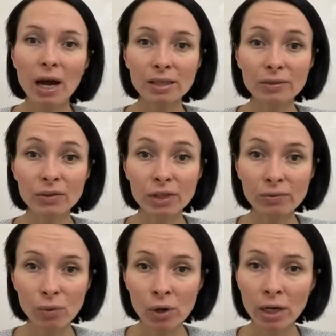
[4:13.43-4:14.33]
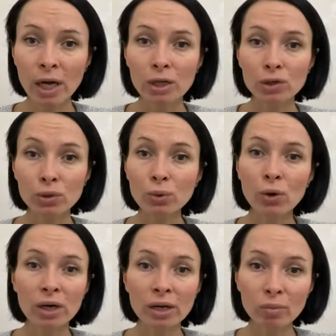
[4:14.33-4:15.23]
от всего,
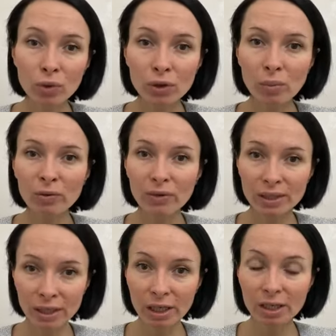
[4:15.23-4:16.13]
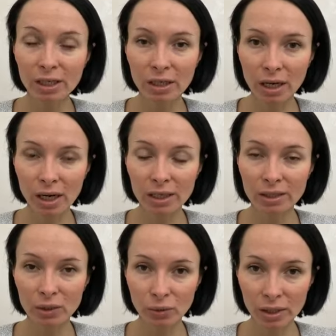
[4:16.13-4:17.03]
что как будто бы возникнет такая
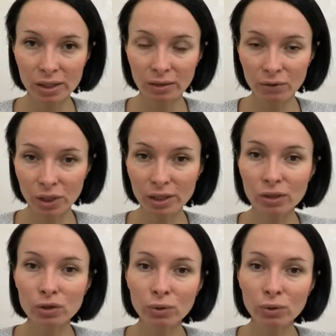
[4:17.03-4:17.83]
ситуация в жизни,